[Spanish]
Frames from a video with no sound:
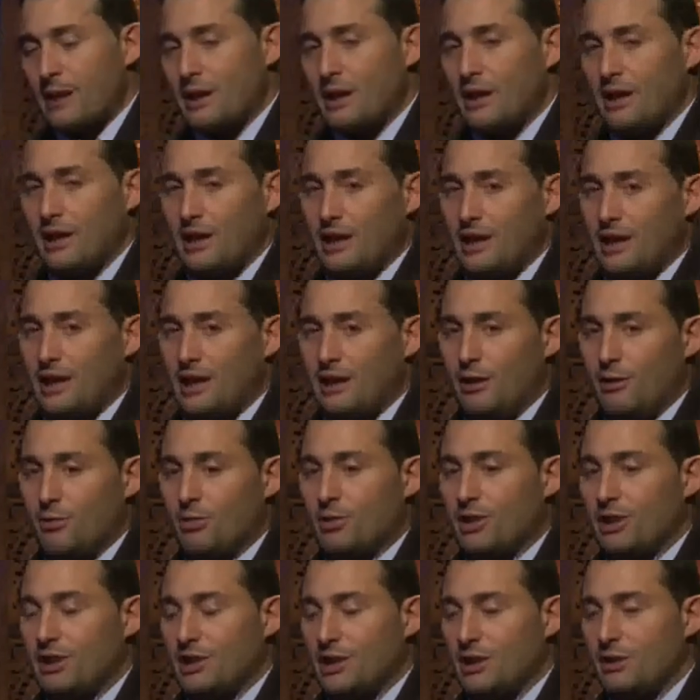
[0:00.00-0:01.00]
eh, el
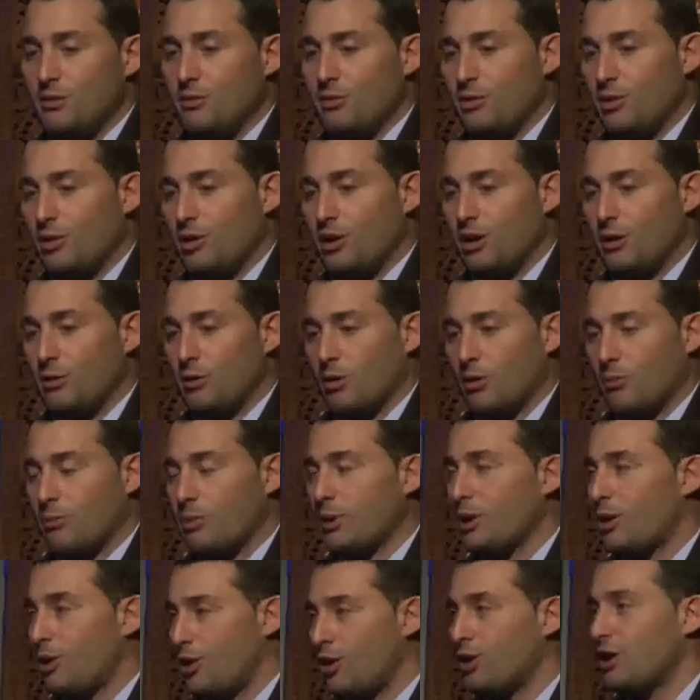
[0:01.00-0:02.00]
objetivo
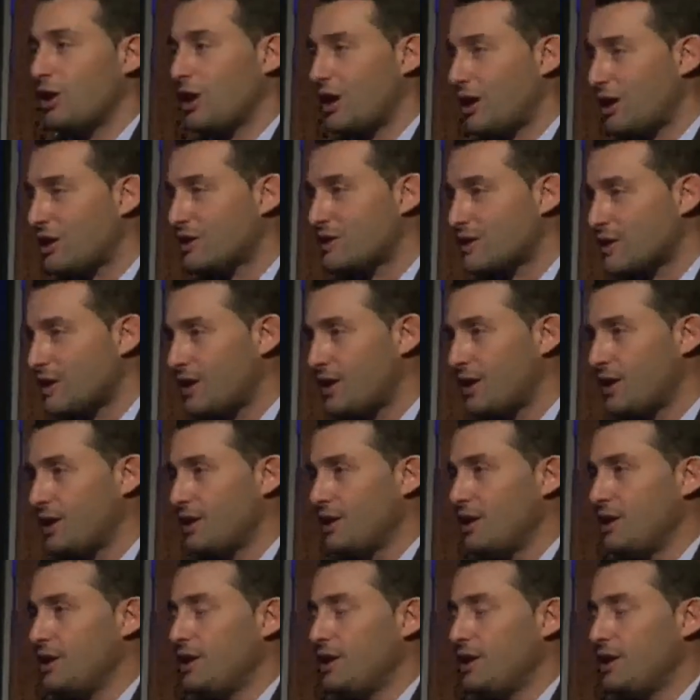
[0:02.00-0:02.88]
europeo hoy es ese,